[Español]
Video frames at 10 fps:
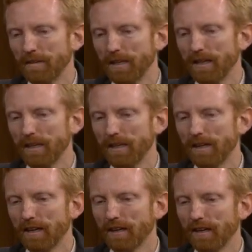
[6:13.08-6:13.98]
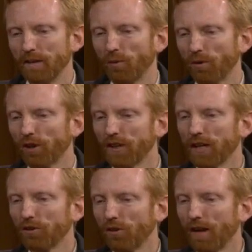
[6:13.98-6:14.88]
y, por lo
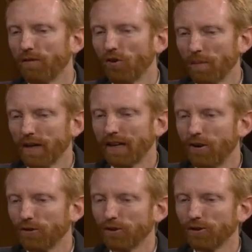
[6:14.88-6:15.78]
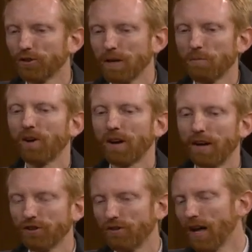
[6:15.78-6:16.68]
tanto la forma en que nosotros debemos
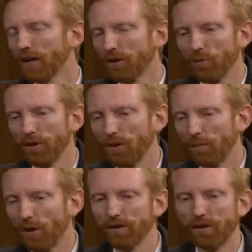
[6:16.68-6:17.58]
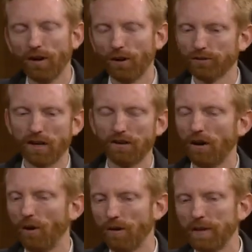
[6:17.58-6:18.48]
reaccionar, como dijo Paul, o sea,
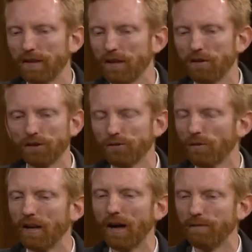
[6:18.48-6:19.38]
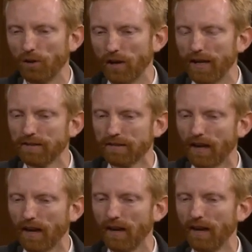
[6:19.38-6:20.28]
obviamente no es la
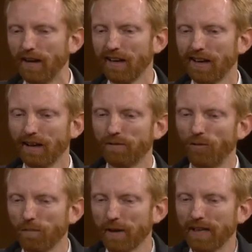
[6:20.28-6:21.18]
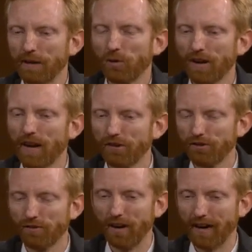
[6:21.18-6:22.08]
violencia, la forma en que debemos
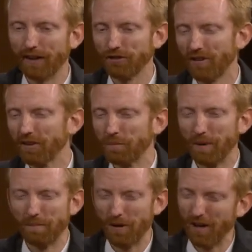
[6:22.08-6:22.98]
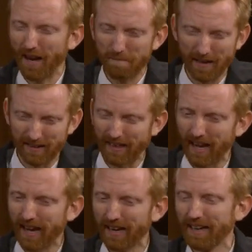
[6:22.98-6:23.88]
reaccionar es primero
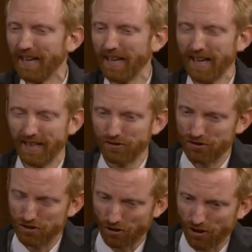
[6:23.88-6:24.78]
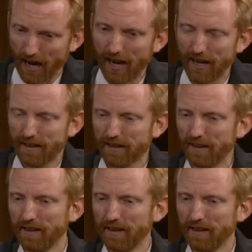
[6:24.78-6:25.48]
lamentar, es llorar